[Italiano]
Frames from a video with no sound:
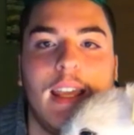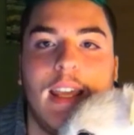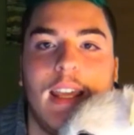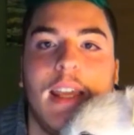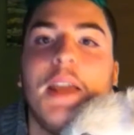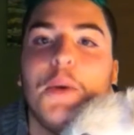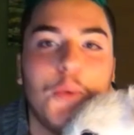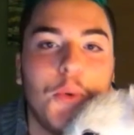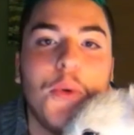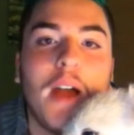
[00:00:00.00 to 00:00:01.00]
e, e
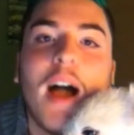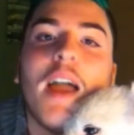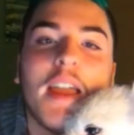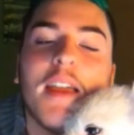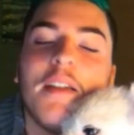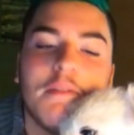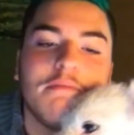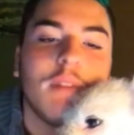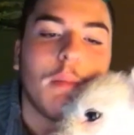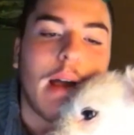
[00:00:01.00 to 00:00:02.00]
ulula e
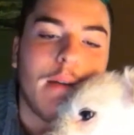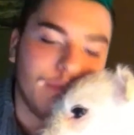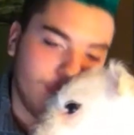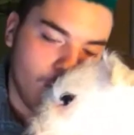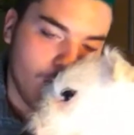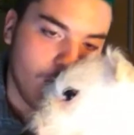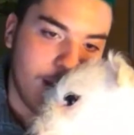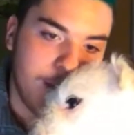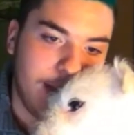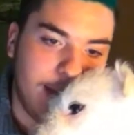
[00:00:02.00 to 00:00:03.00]
vabbè
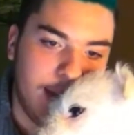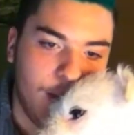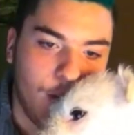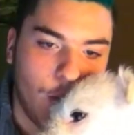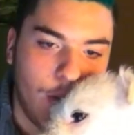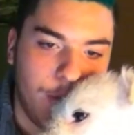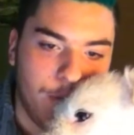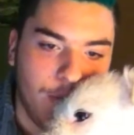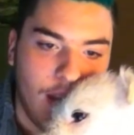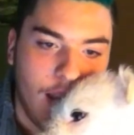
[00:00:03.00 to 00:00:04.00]
è bellino
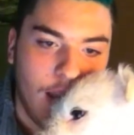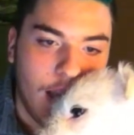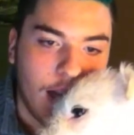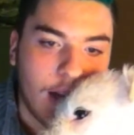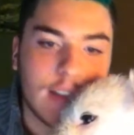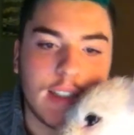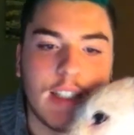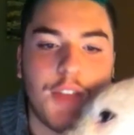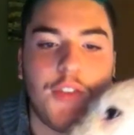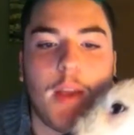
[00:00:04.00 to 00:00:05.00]
lui cosa
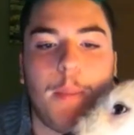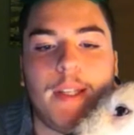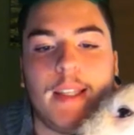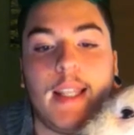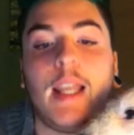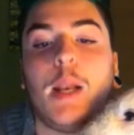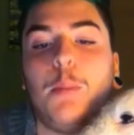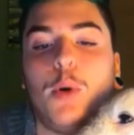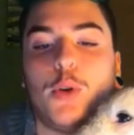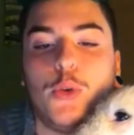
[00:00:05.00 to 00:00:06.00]
significa per te il
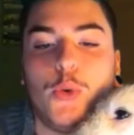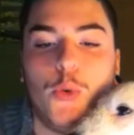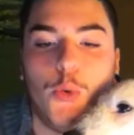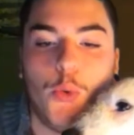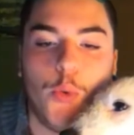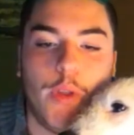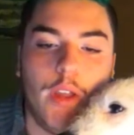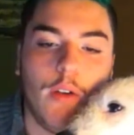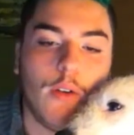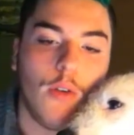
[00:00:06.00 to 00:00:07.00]
rapporto con
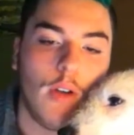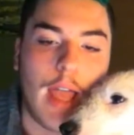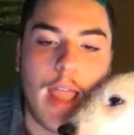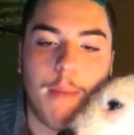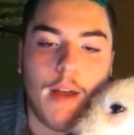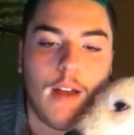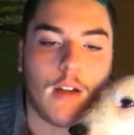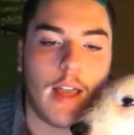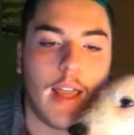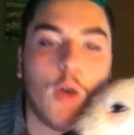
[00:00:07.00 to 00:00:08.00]
lui o con lei ma
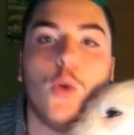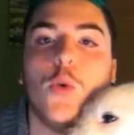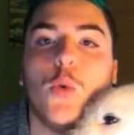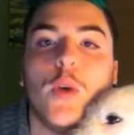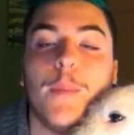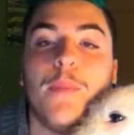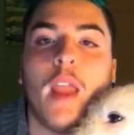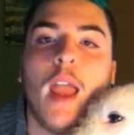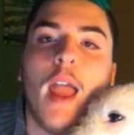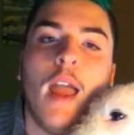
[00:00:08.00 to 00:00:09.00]
ok con lui
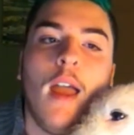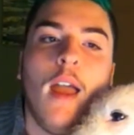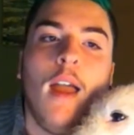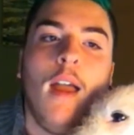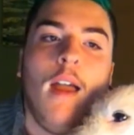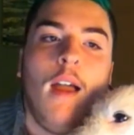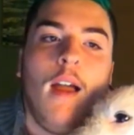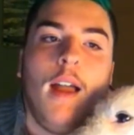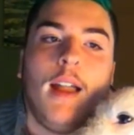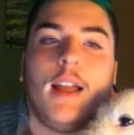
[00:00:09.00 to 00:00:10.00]

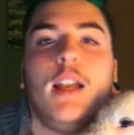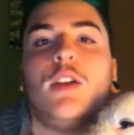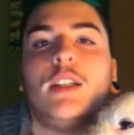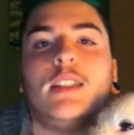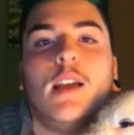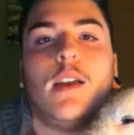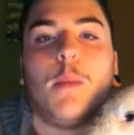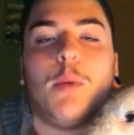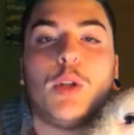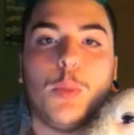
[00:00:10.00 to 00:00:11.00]
credo che sia il
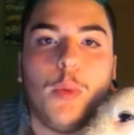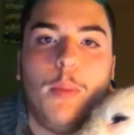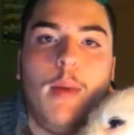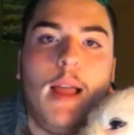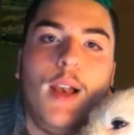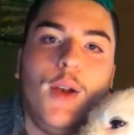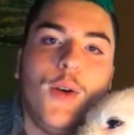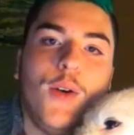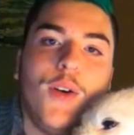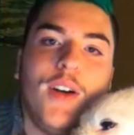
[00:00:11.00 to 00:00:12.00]
rapporto più
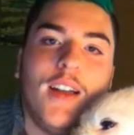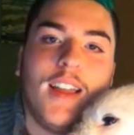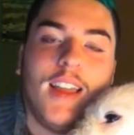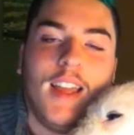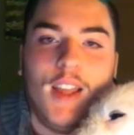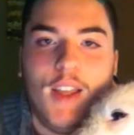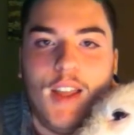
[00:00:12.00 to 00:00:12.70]
bello che